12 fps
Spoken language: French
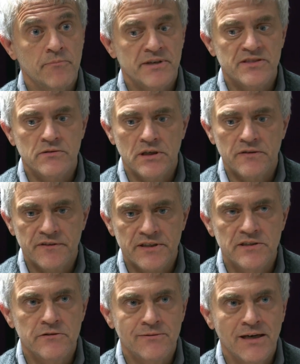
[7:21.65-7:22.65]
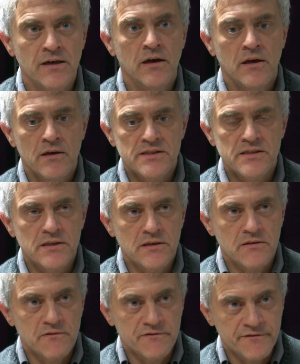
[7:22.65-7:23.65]
Parce que
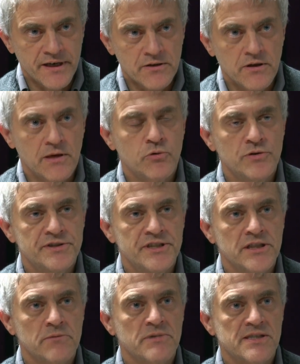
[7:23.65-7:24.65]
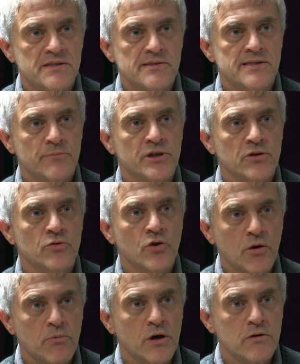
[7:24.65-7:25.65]
c'est faire de la politique, mais ça peut être
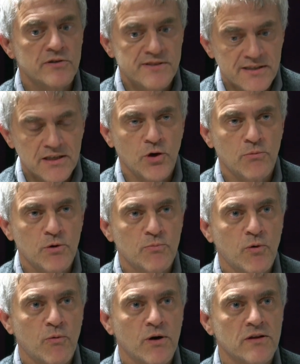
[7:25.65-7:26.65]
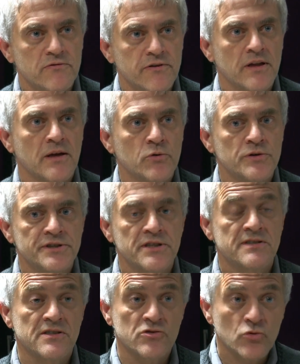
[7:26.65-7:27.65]
noble. C'est noble pour moi de faire de la
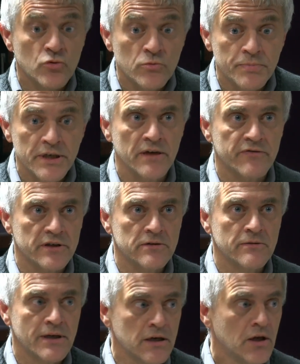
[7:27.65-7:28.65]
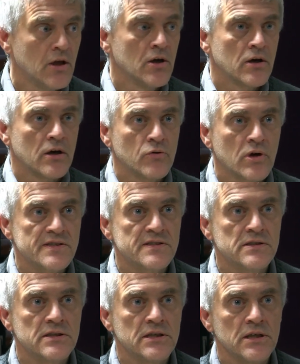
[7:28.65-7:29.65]
politique, c'est s'occuper effectivement euh, de la
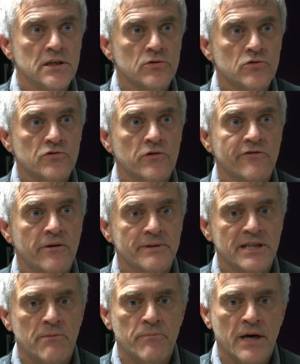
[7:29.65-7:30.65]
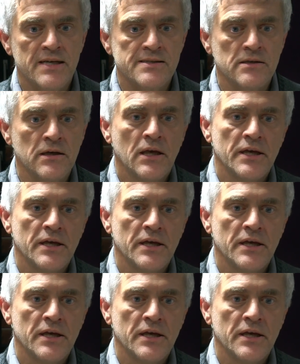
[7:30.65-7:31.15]
cité, de ce qu'on va mettre en place.